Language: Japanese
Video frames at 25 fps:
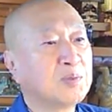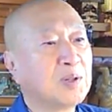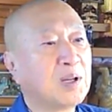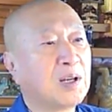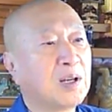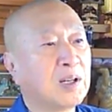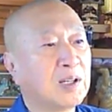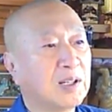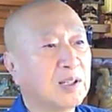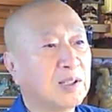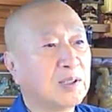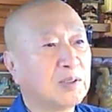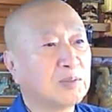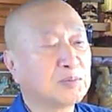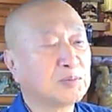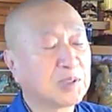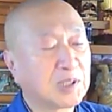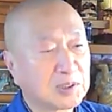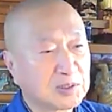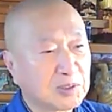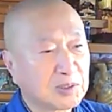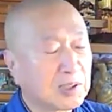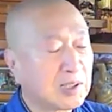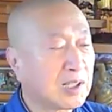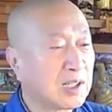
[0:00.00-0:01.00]
まあ、
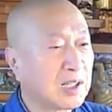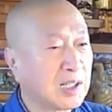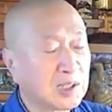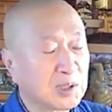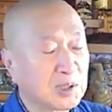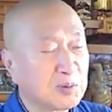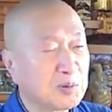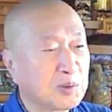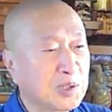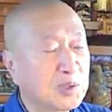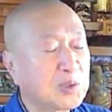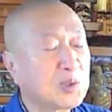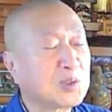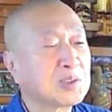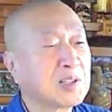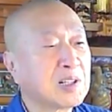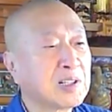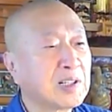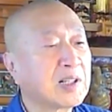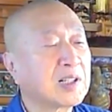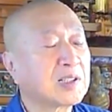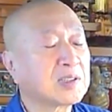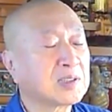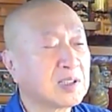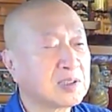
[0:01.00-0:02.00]
昔は唐揚げも江戸じゃ
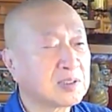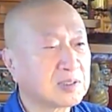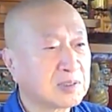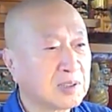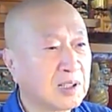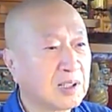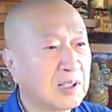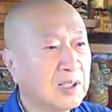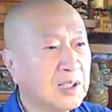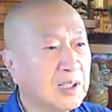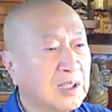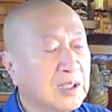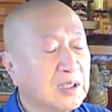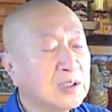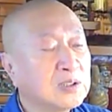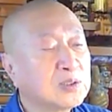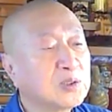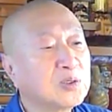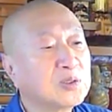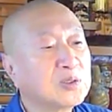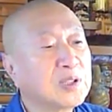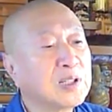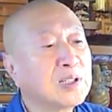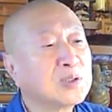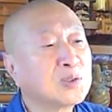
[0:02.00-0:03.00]
なかったですが、そ
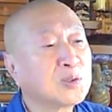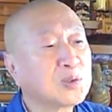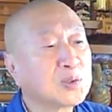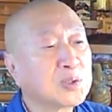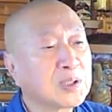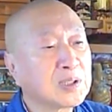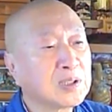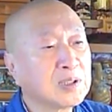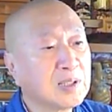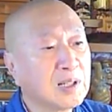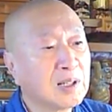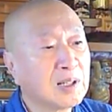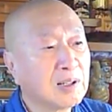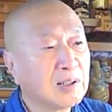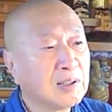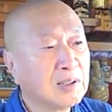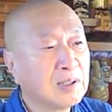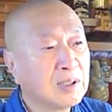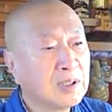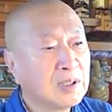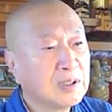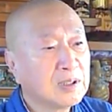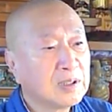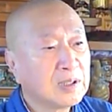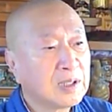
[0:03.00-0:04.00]
ういう伝統的な
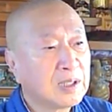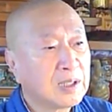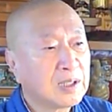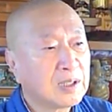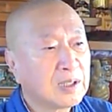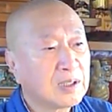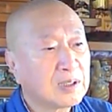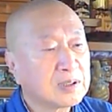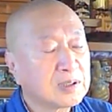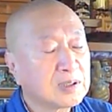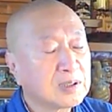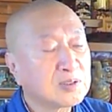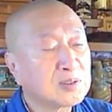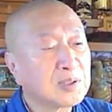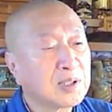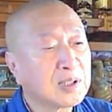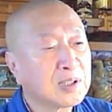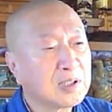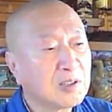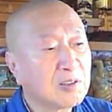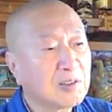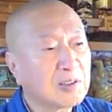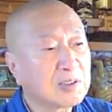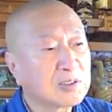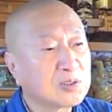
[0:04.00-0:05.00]
あ室内
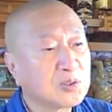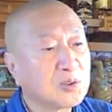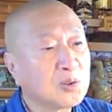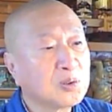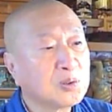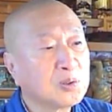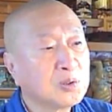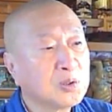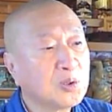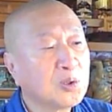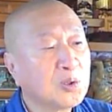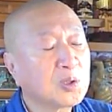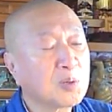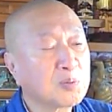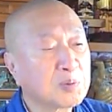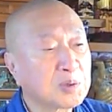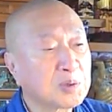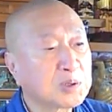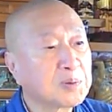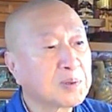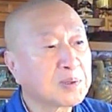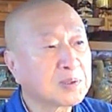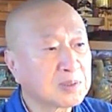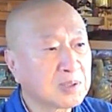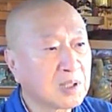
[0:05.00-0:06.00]
ではそういう表現も
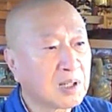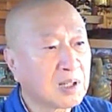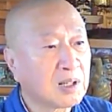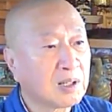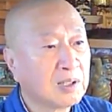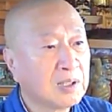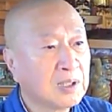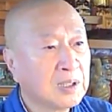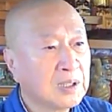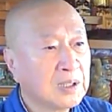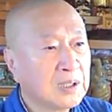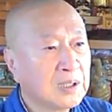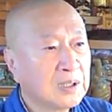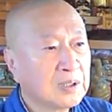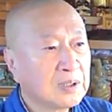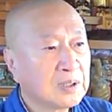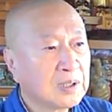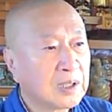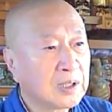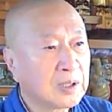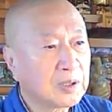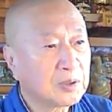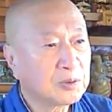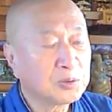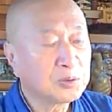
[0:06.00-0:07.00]
しますが、
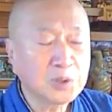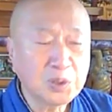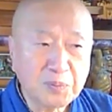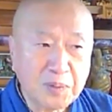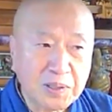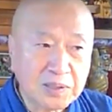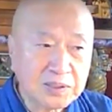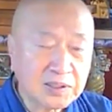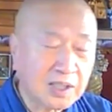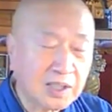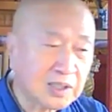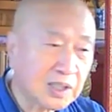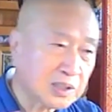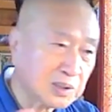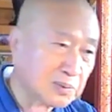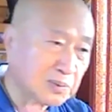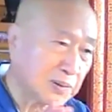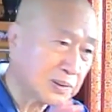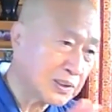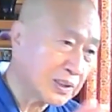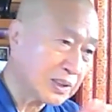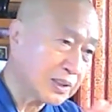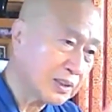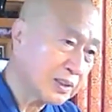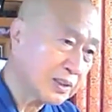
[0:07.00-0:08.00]
振り回されてありま
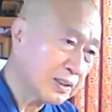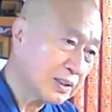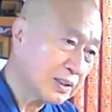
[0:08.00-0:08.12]
せん。